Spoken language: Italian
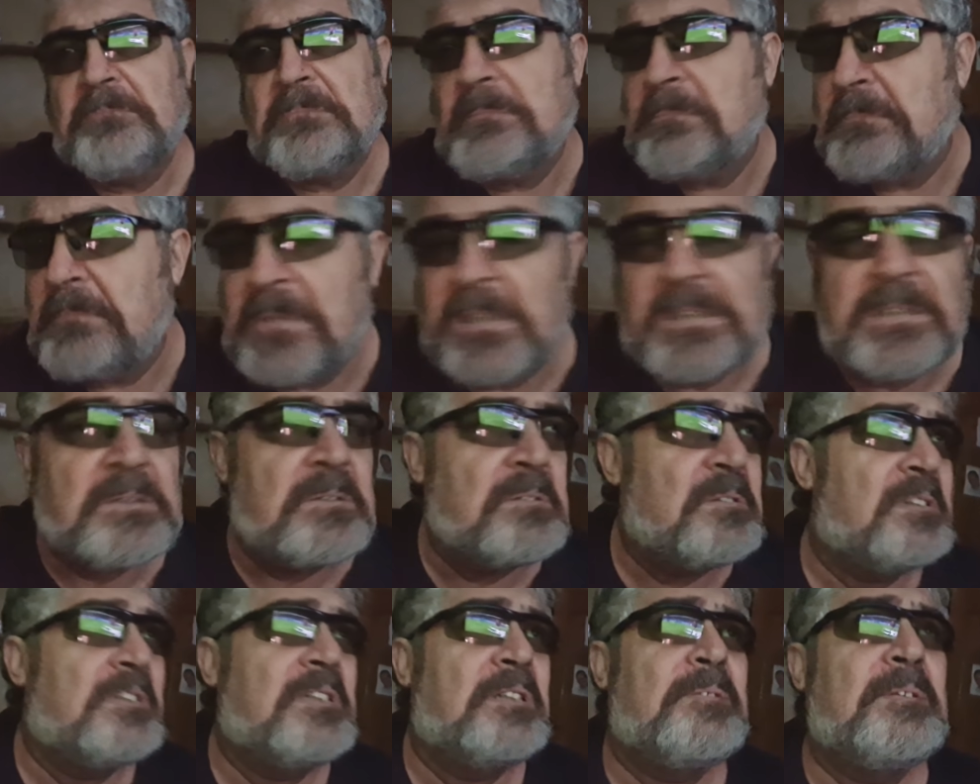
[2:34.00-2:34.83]

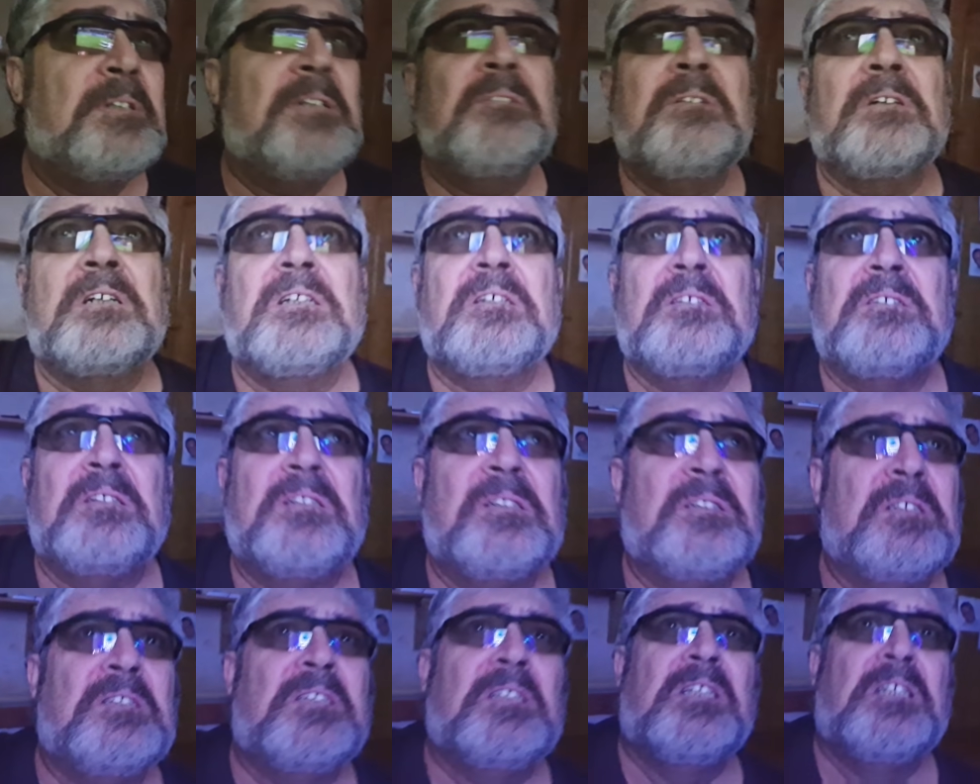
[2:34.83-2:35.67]
Madonna mia, guarda.
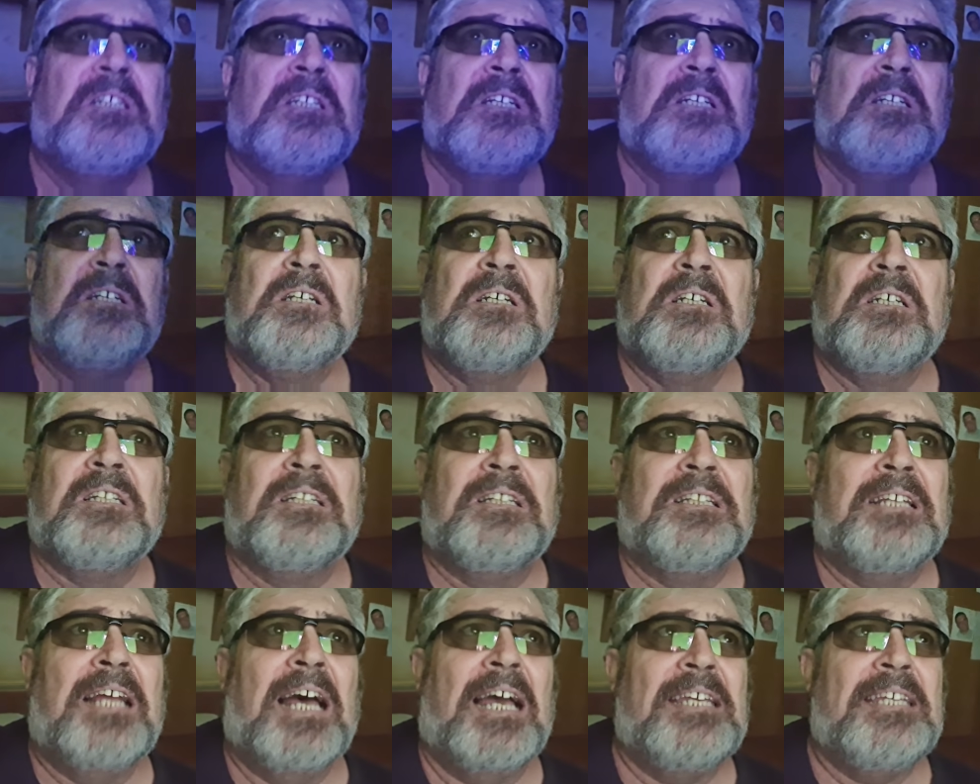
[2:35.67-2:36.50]

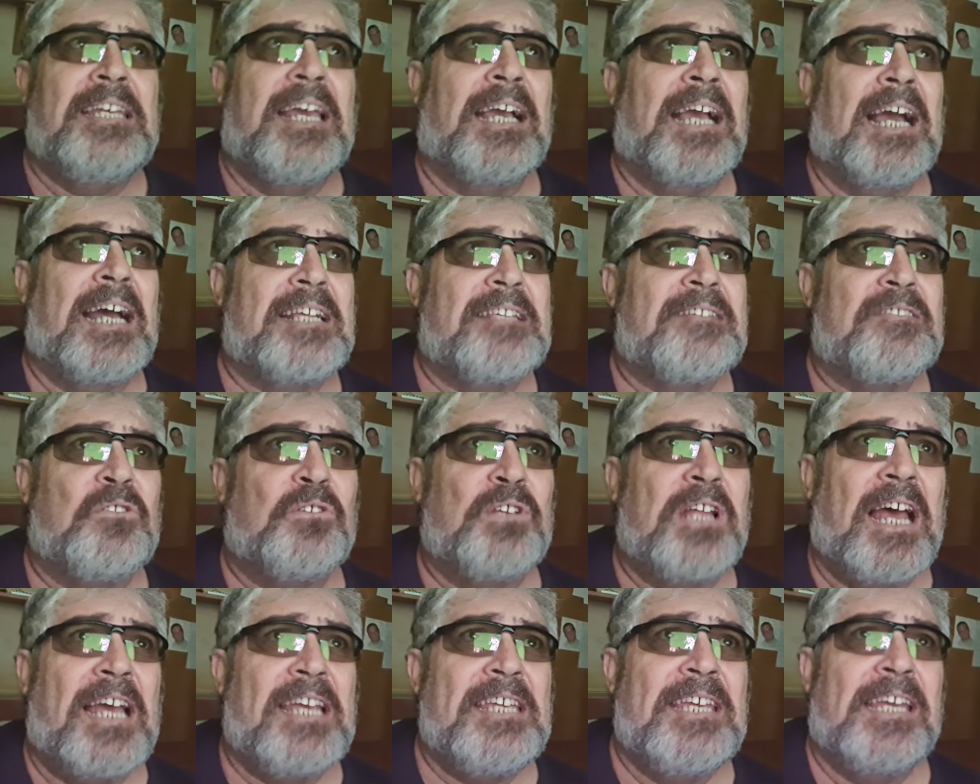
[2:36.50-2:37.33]
Dai, cazzo,
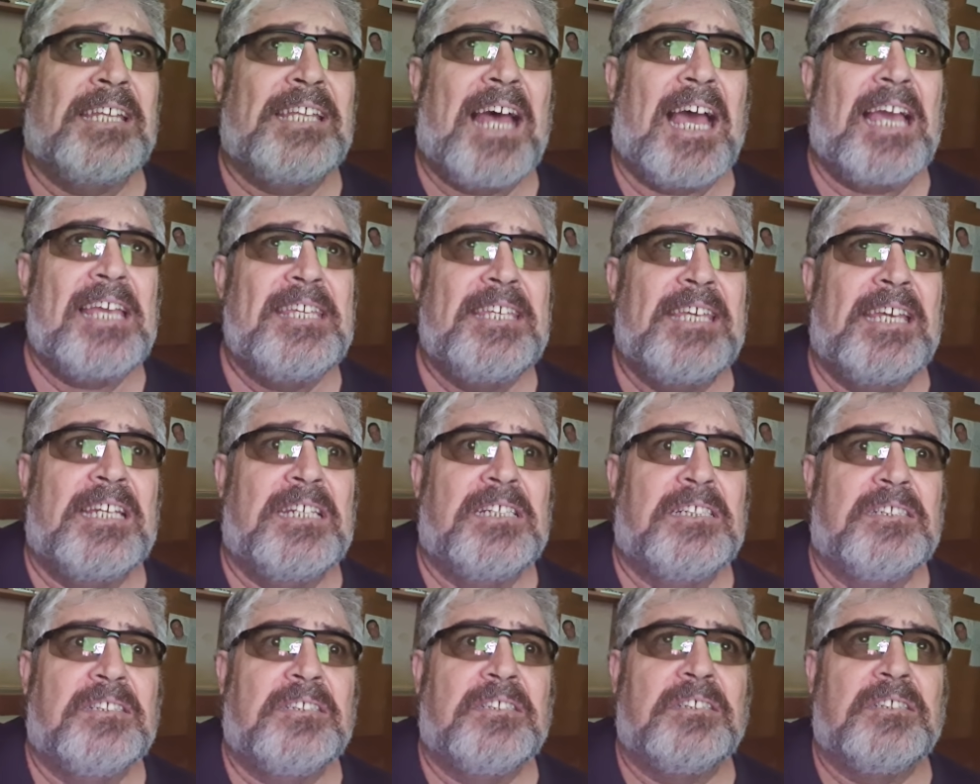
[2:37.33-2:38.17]
dai,
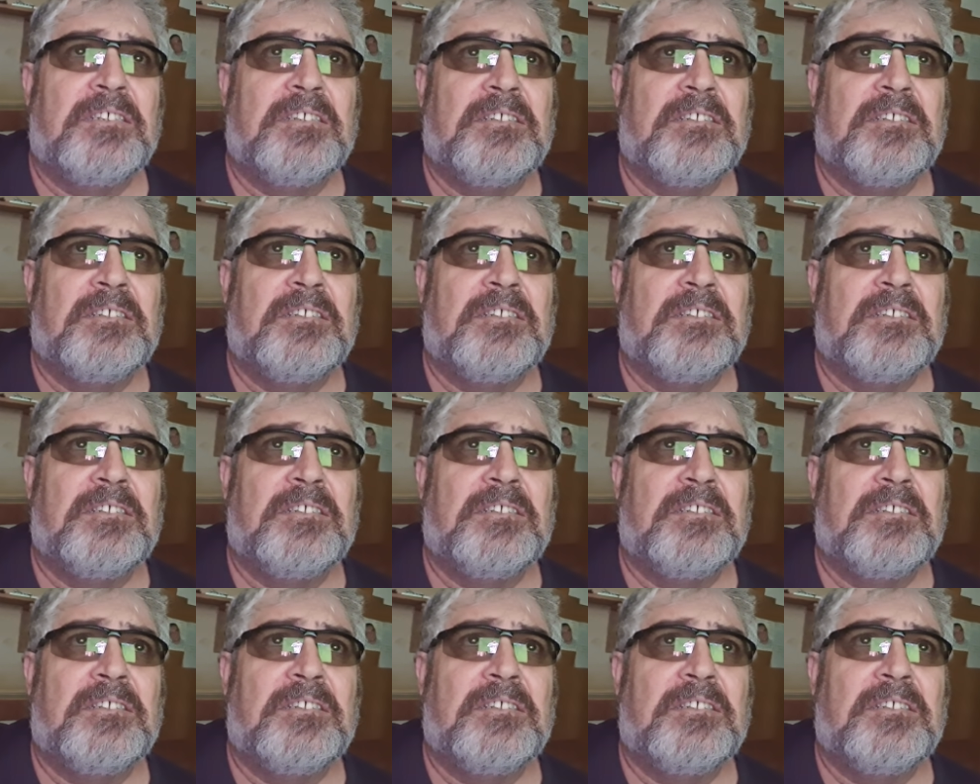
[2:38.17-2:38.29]
dai.